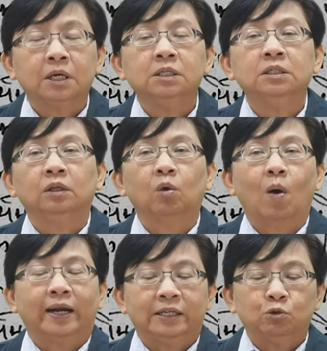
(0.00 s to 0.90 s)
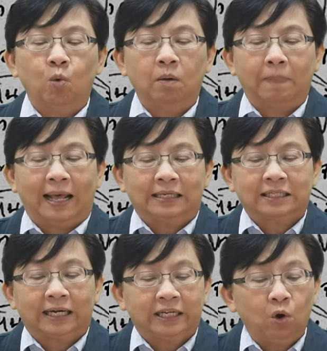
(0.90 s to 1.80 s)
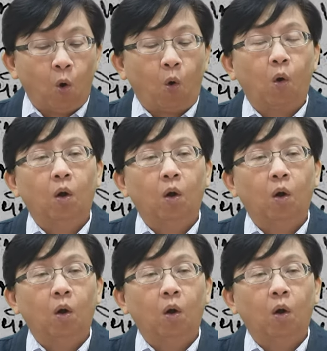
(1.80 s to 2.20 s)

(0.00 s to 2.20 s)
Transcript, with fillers: ขึ้นกว่าในช่วงปลายรัชกาลที่หก